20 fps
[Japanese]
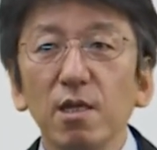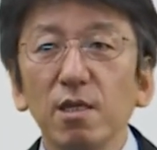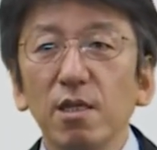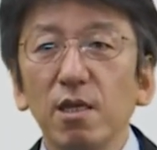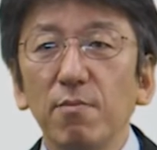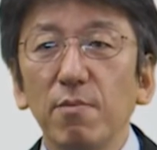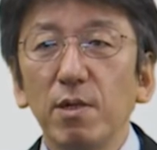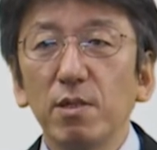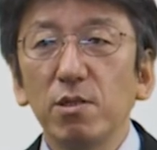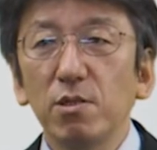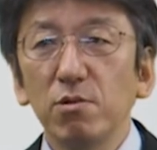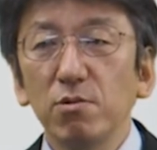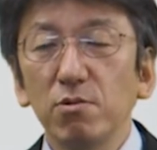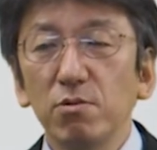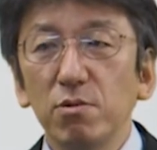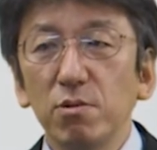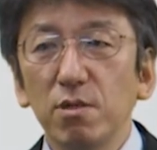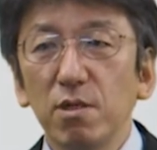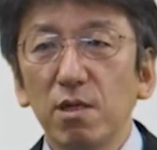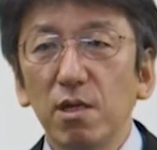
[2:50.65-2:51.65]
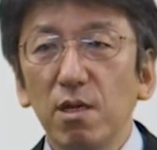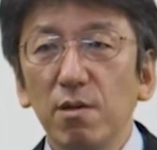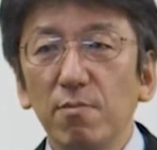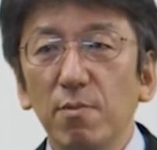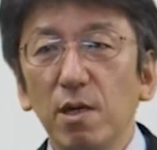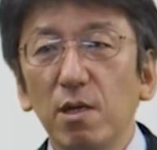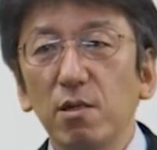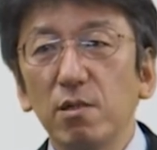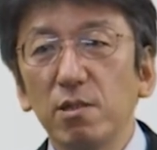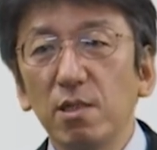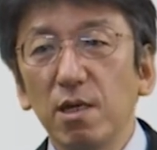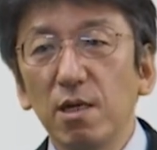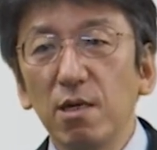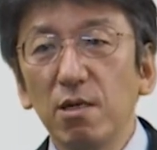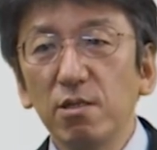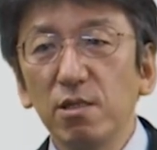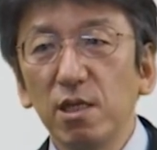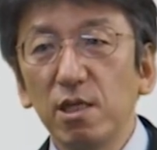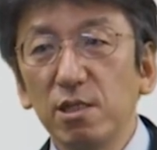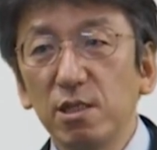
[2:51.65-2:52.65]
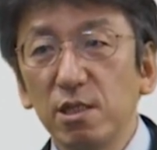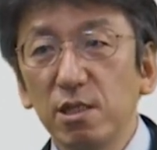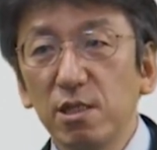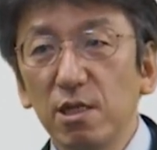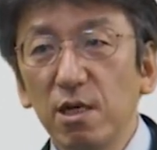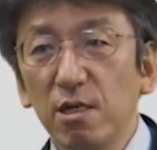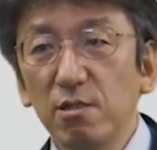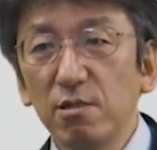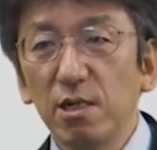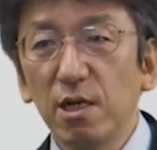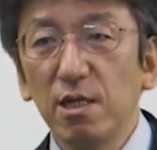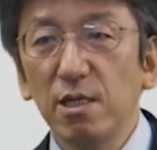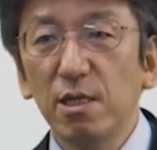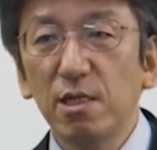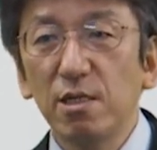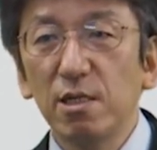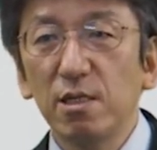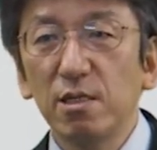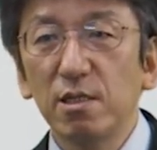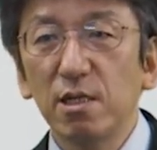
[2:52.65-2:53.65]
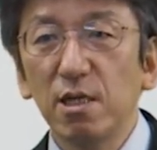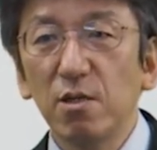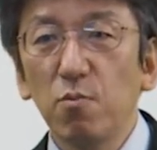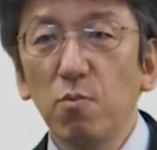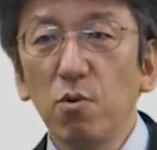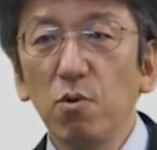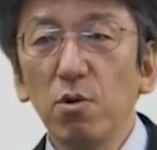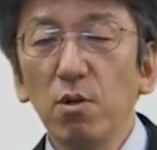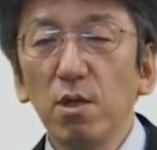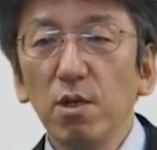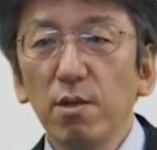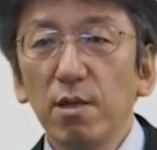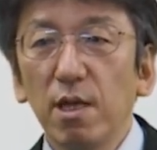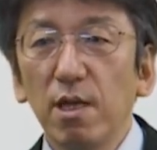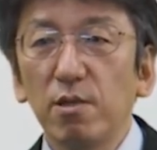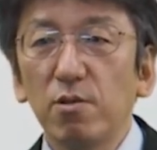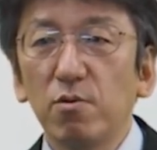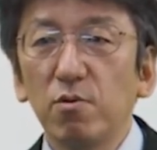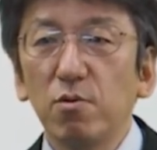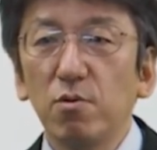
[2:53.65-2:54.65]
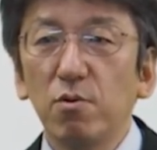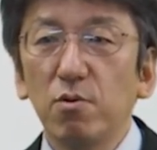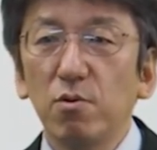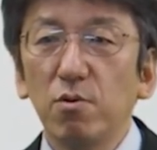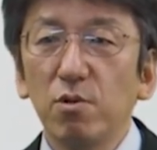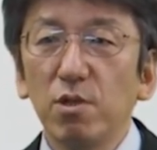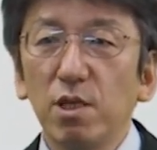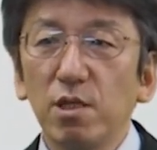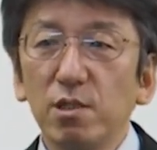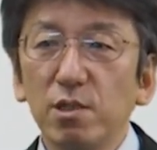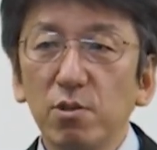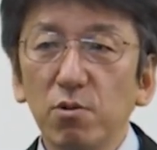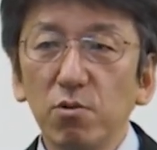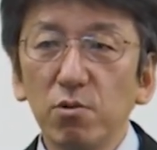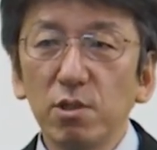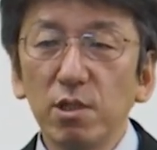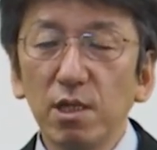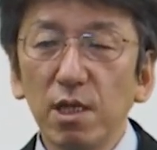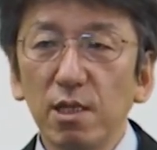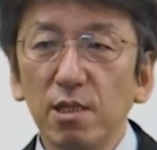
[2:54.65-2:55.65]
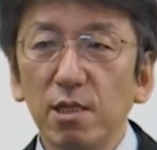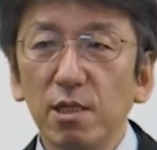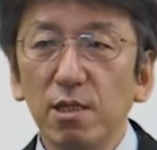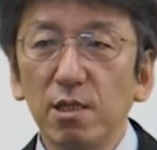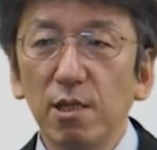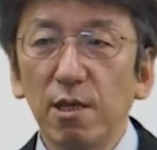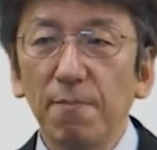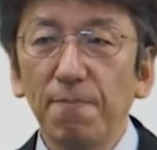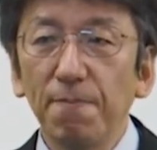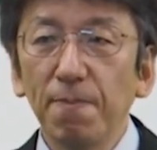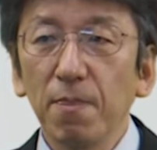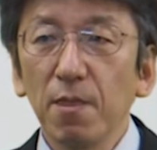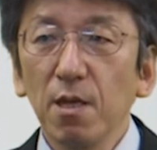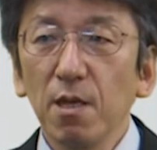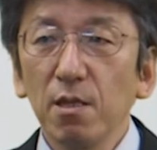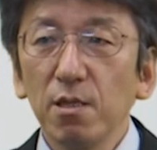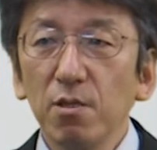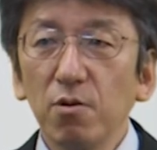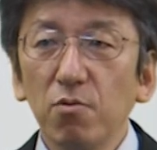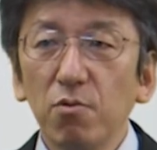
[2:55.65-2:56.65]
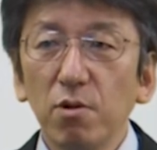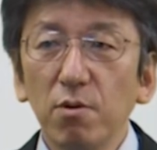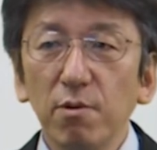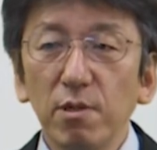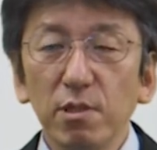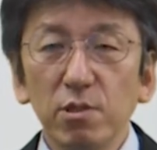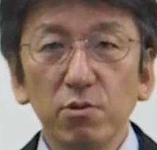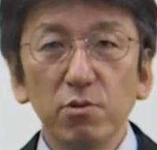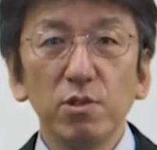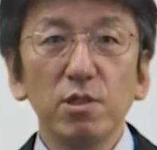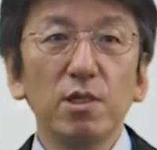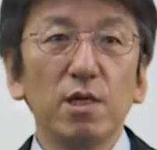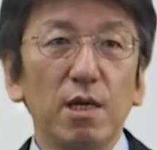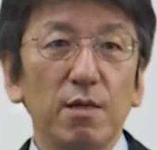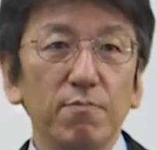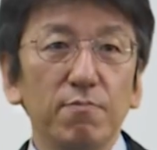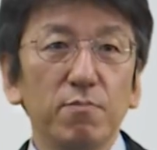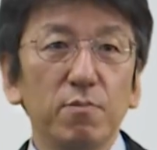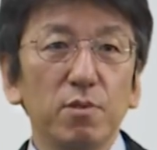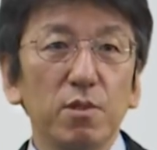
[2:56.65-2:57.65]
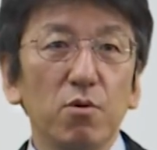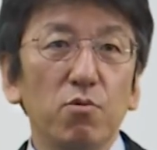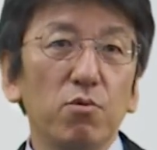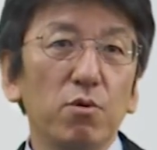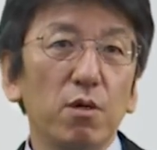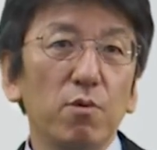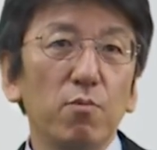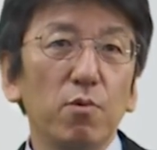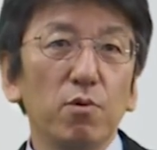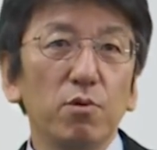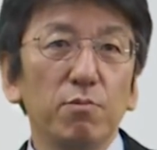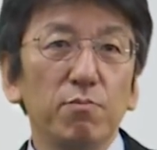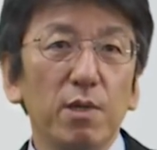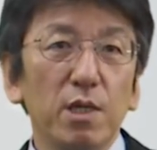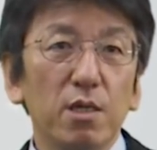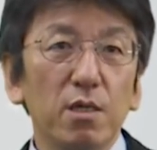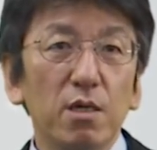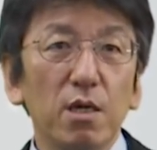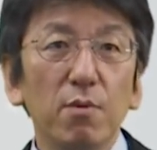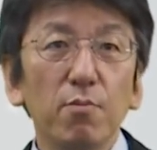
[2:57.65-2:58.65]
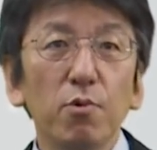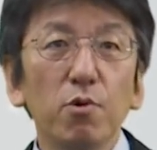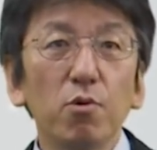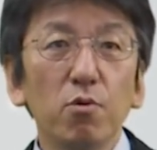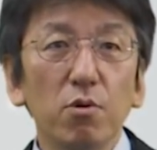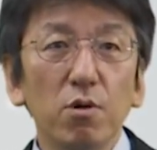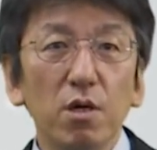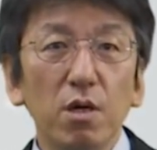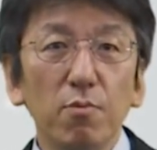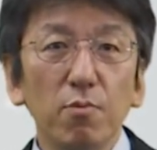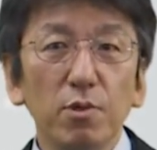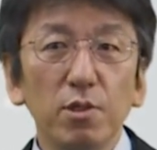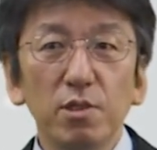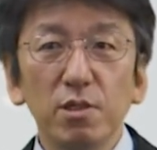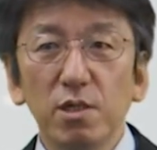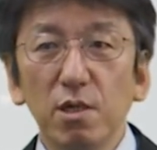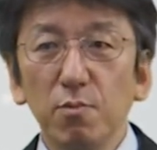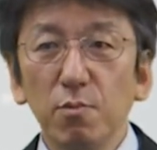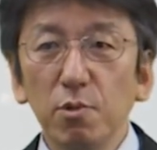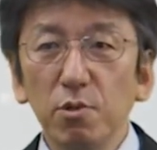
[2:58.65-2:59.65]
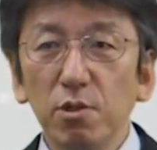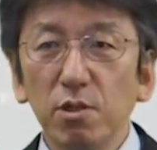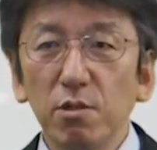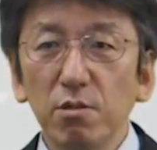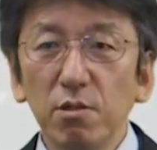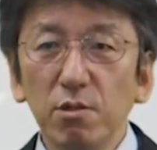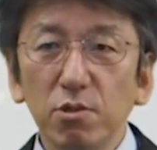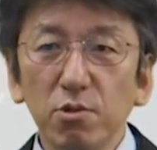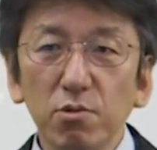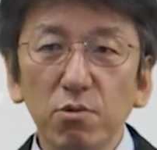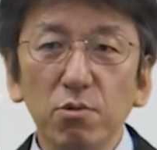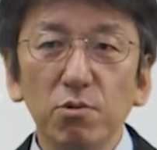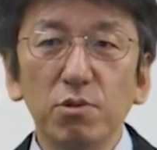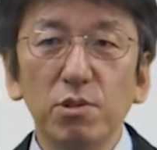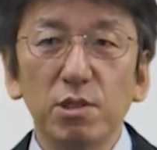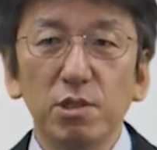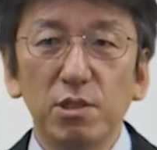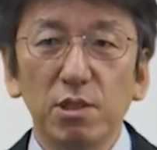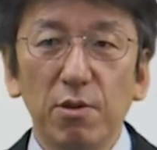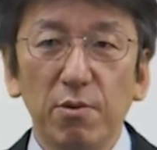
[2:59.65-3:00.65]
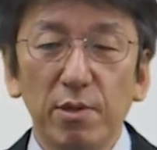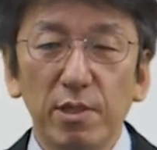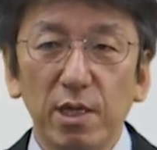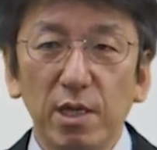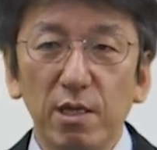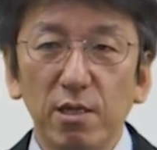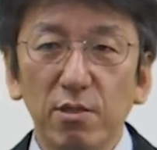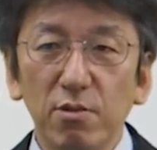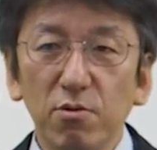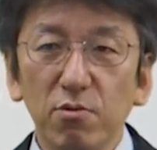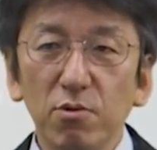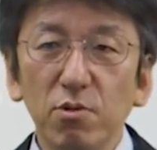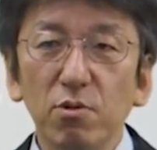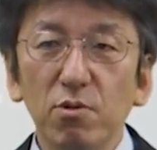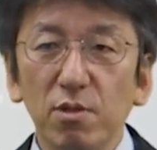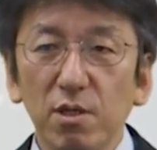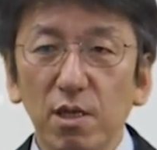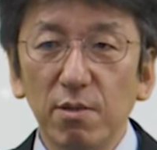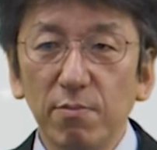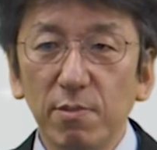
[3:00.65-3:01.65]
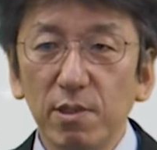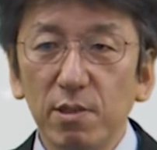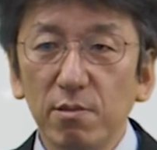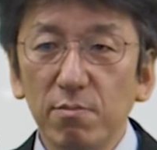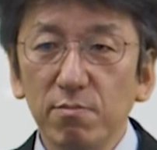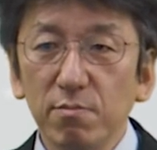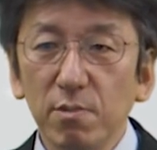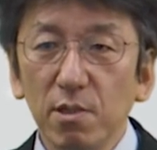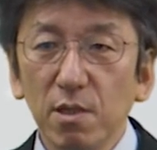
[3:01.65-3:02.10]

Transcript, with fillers: で、まあ、数分から、まあ、長くて1時間ぐらいなんですけども、えっ、と、で、持続時間ですね。で、これは数時間。で、これはもう3日も4日も5日もっていうのはちょっと普通ではないということります。